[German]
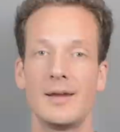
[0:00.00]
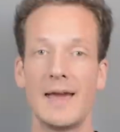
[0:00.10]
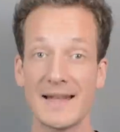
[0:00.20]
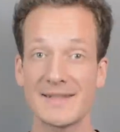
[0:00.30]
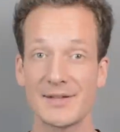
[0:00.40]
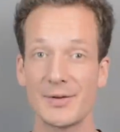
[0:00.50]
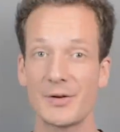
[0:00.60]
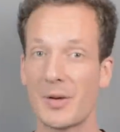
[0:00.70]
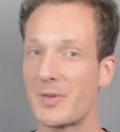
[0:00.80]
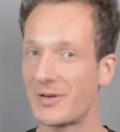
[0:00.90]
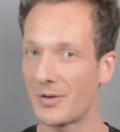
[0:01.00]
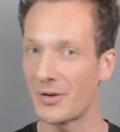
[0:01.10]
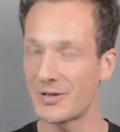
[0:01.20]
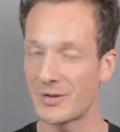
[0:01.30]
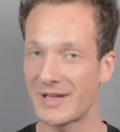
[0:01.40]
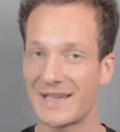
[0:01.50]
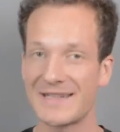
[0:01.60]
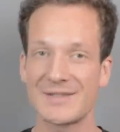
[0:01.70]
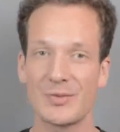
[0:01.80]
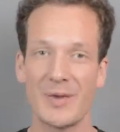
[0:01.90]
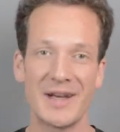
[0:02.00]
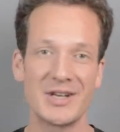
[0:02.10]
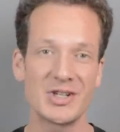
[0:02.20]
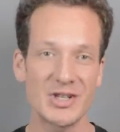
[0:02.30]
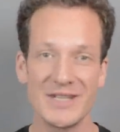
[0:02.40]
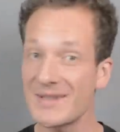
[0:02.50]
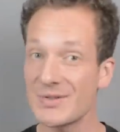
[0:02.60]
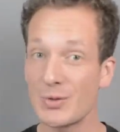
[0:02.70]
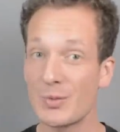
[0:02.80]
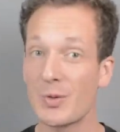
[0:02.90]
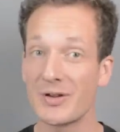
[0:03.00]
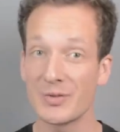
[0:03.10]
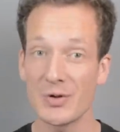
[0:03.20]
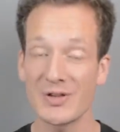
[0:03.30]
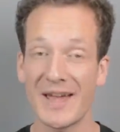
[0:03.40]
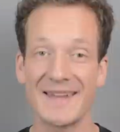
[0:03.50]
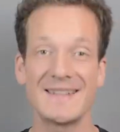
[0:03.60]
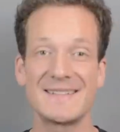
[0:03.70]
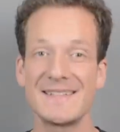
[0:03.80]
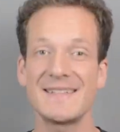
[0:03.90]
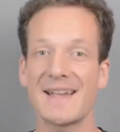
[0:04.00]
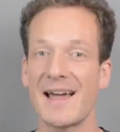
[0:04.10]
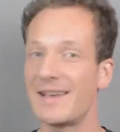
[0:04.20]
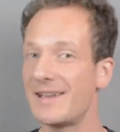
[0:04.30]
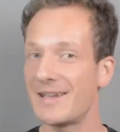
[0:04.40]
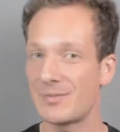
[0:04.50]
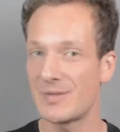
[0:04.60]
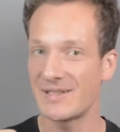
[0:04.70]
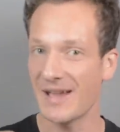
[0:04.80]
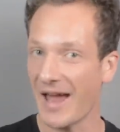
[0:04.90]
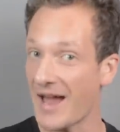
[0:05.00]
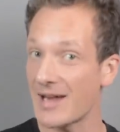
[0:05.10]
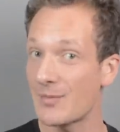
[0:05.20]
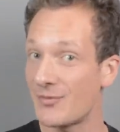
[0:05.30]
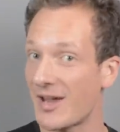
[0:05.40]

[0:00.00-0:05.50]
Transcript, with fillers: Herzlich willkommen. Heute geht es um eine Schnitzübung. Ich möchte ein Gesicht anlegen mit einem